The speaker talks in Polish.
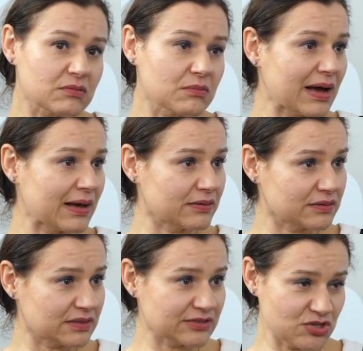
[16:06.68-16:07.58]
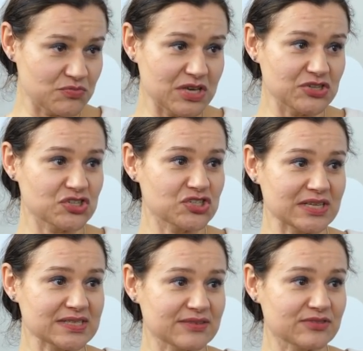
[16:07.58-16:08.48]
ma raczej mniejsze
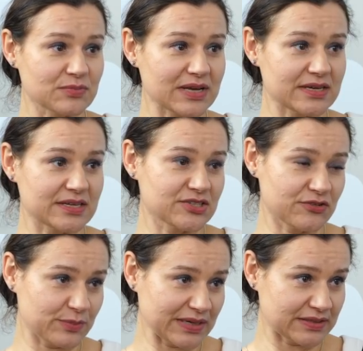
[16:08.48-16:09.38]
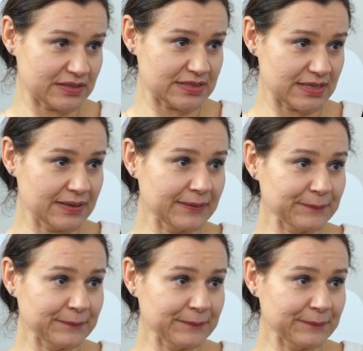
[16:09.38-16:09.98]
szanse w tym KRS-ie w praktyce